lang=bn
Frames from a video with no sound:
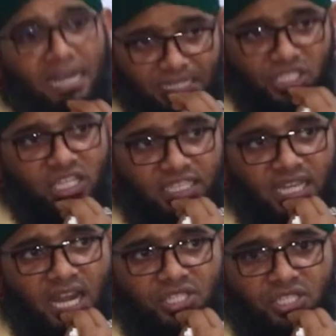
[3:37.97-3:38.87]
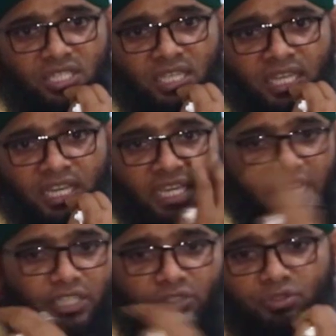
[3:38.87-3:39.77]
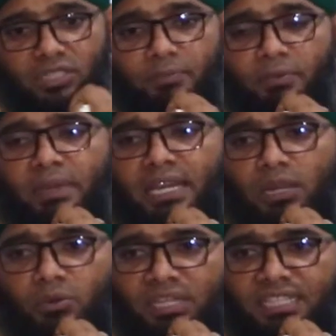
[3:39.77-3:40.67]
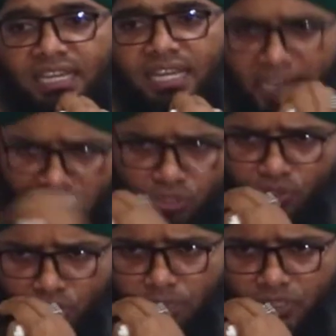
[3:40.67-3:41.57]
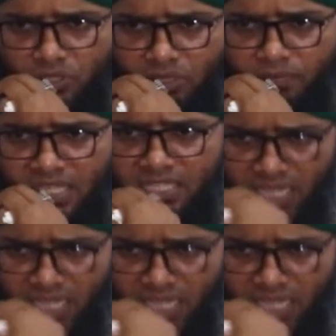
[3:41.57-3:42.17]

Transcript: বাংলাদেশের ইতিহাস একটু যদি আপনি ব্যাকগ্রাউন্ডটা দেখেন একটু যদি পিছনে ফিরে